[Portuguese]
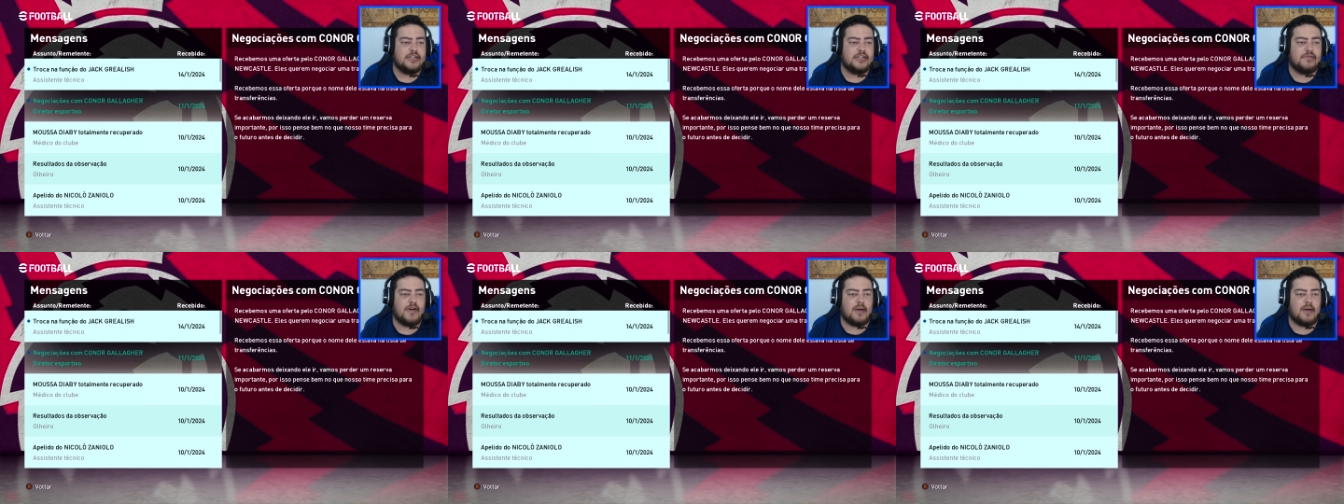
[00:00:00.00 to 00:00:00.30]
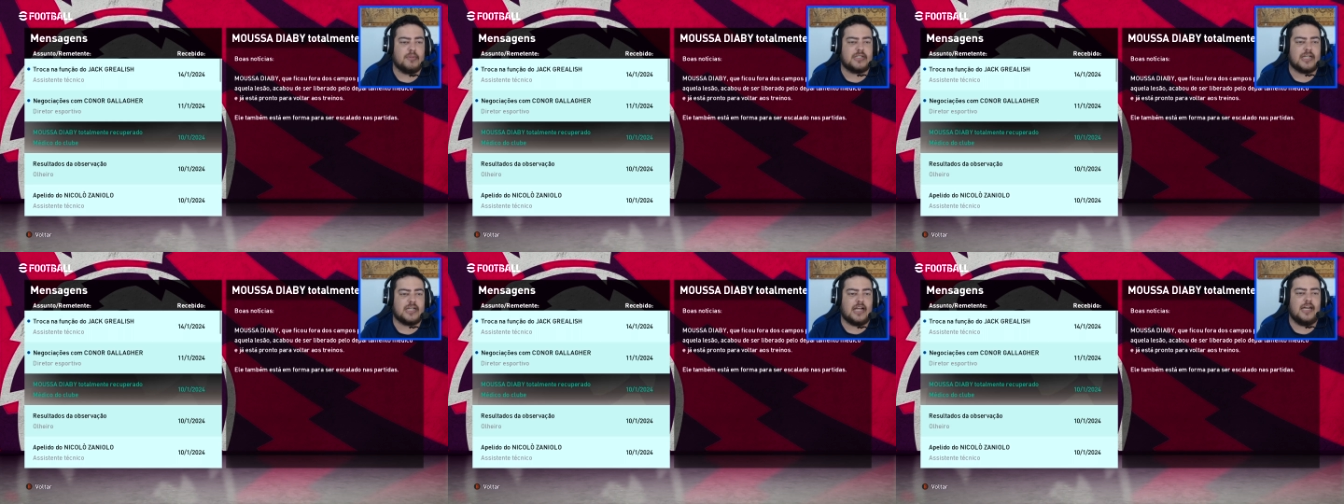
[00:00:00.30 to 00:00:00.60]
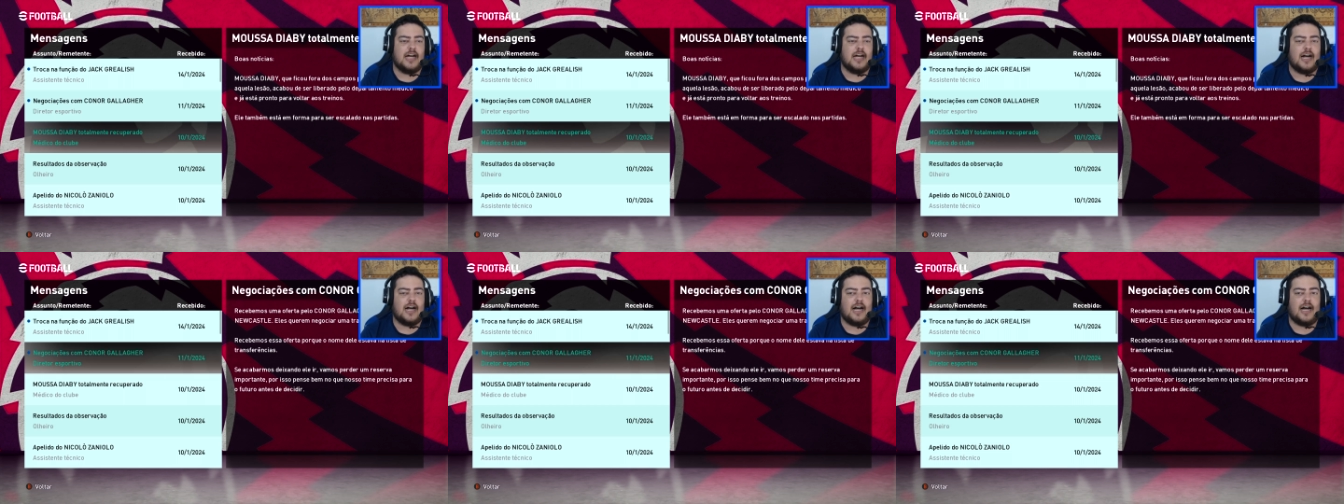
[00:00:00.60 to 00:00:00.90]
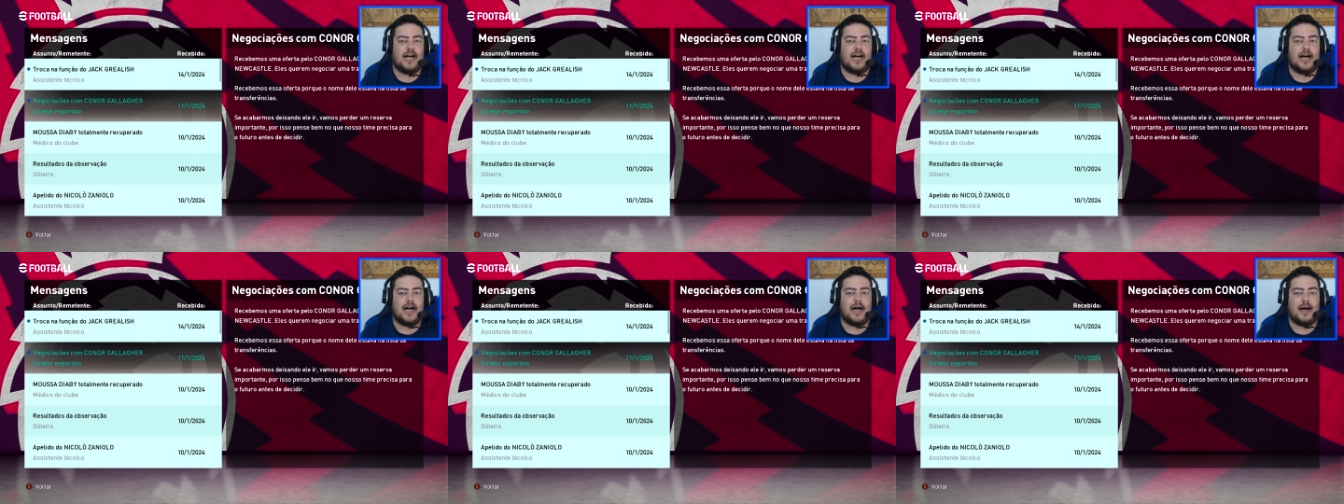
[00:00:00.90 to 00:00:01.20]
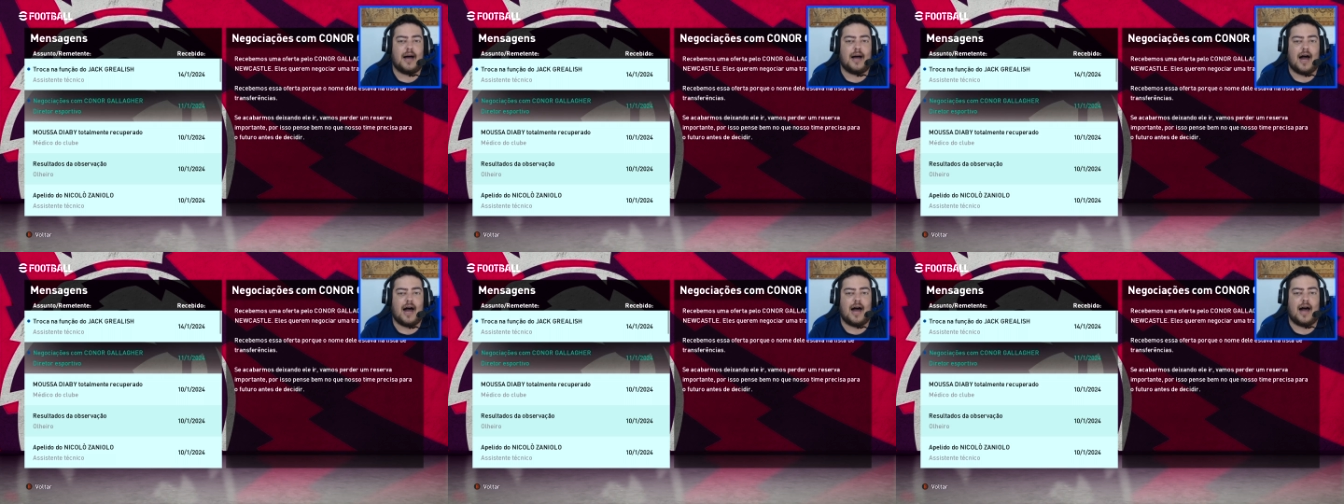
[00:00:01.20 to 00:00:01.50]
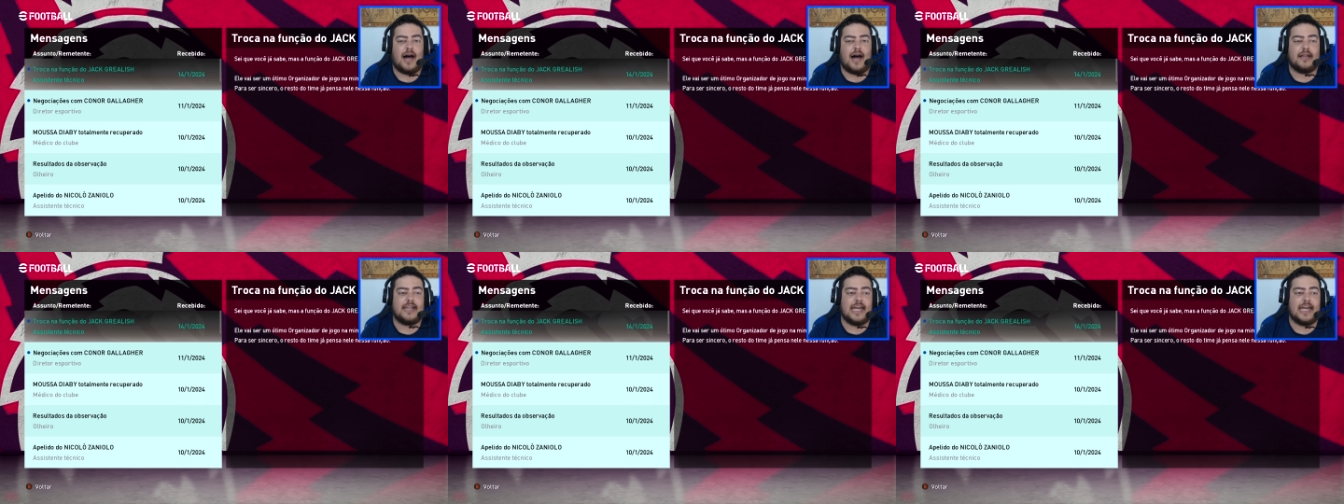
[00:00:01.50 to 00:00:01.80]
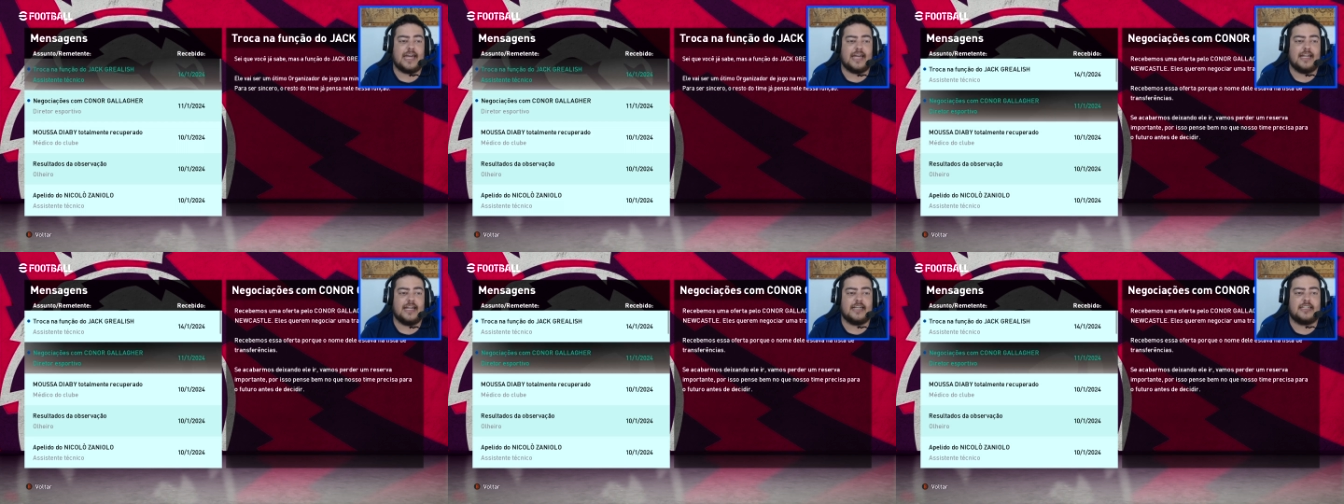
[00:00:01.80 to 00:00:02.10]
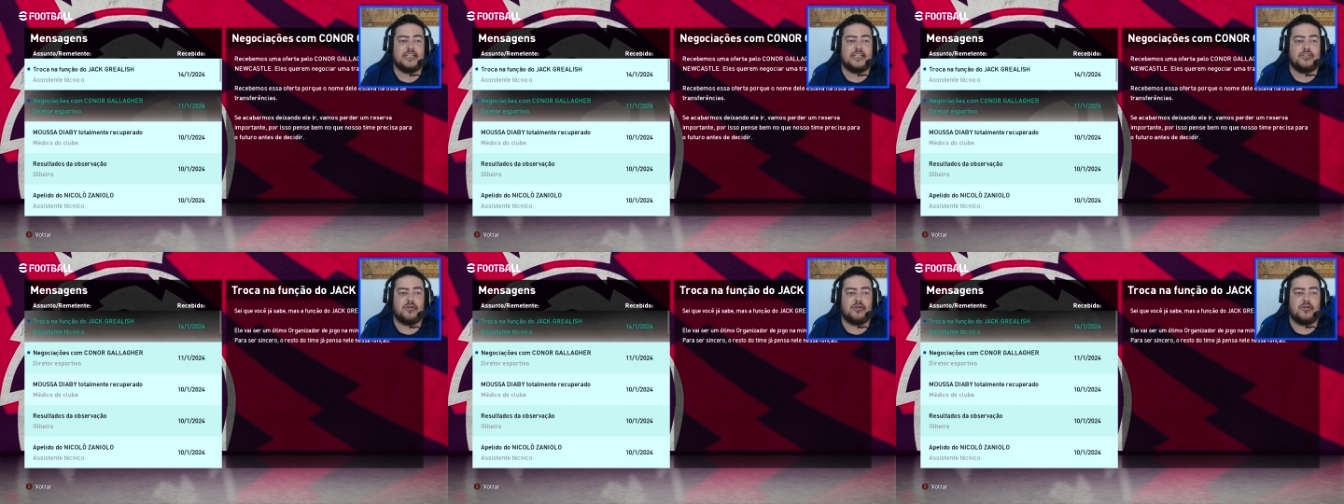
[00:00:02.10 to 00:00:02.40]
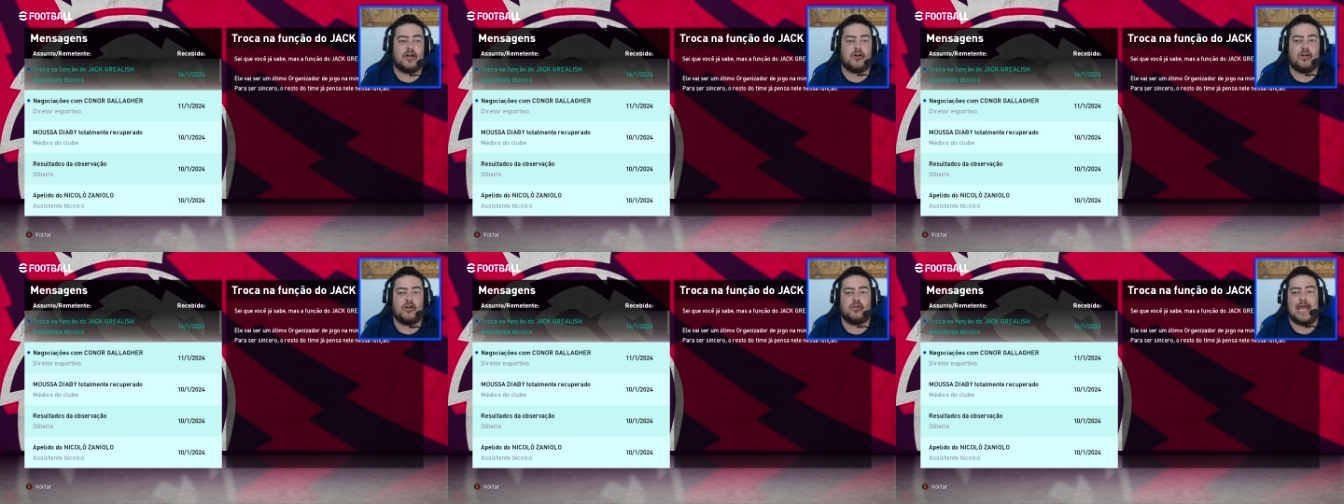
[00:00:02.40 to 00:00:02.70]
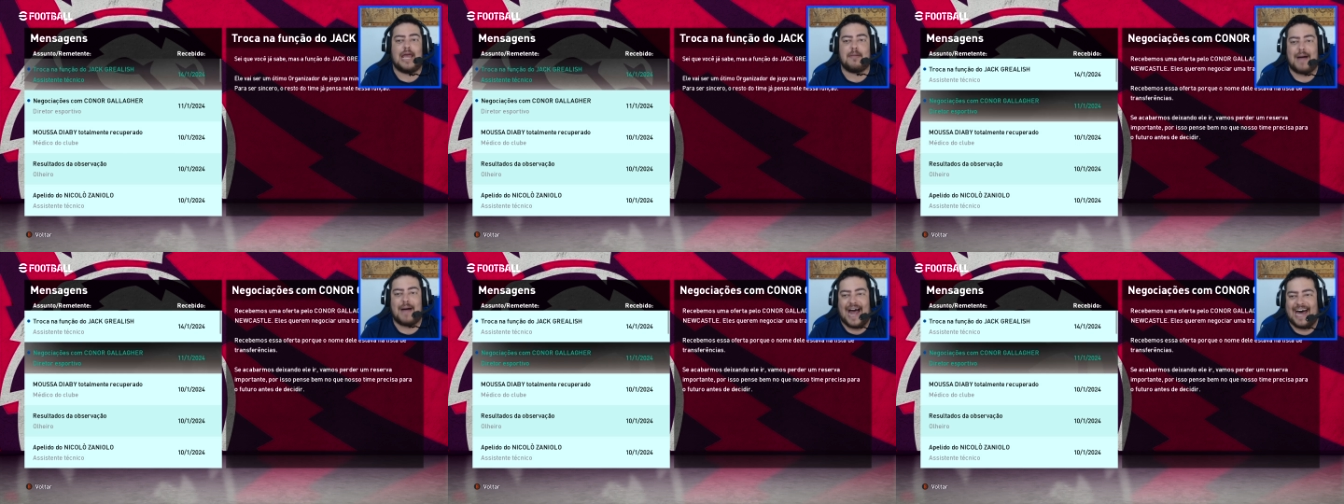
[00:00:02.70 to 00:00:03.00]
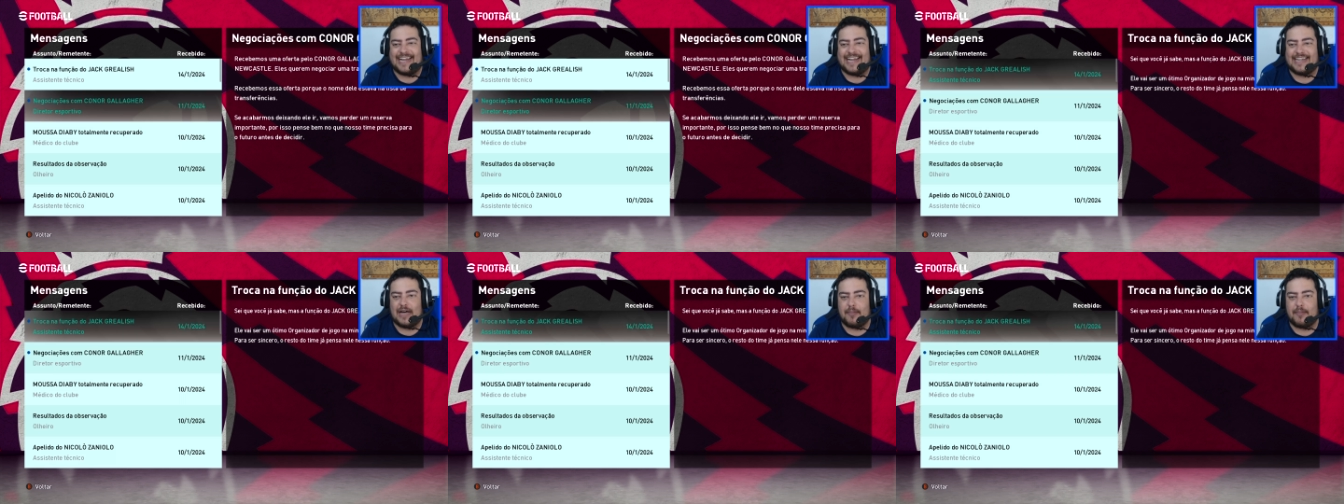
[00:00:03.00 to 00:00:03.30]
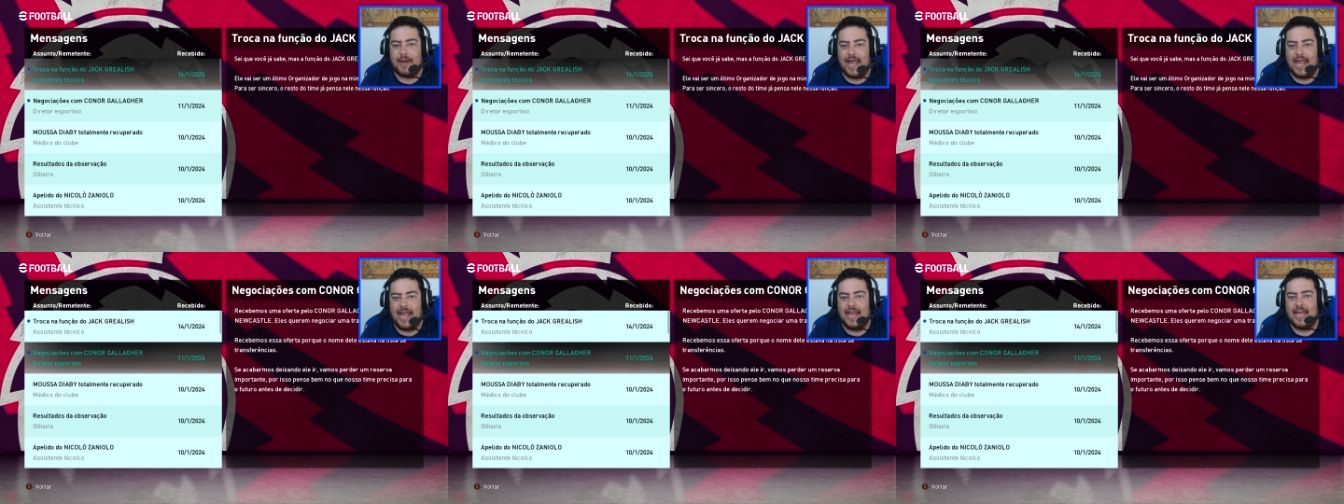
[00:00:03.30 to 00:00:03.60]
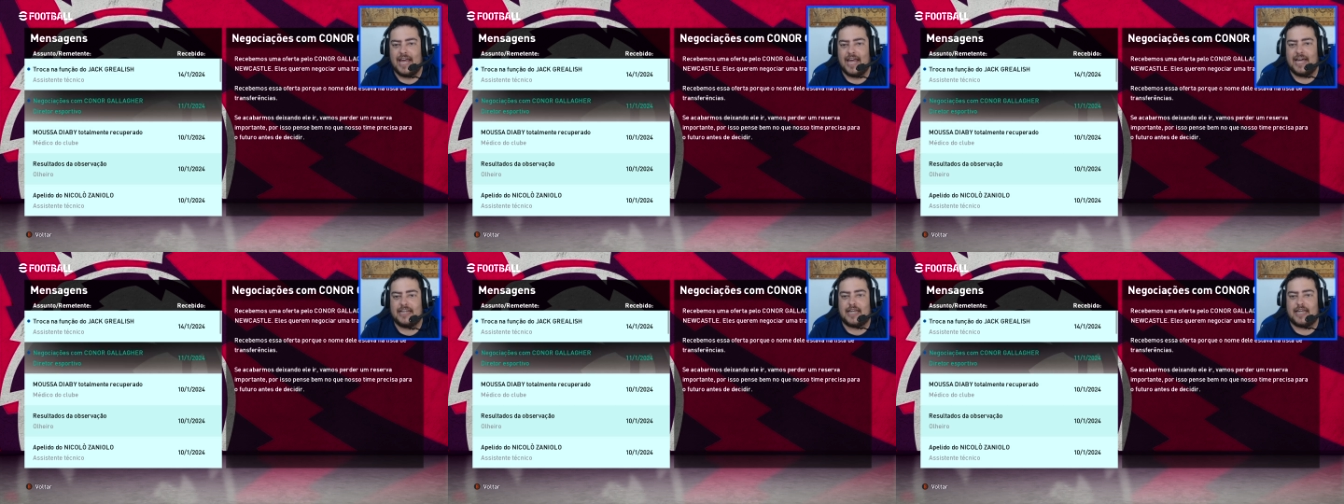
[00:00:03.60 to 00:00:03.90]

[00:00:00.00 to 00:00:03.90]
Tivemos ali a, a, a, Tem que decidir um negócio do Neymar também.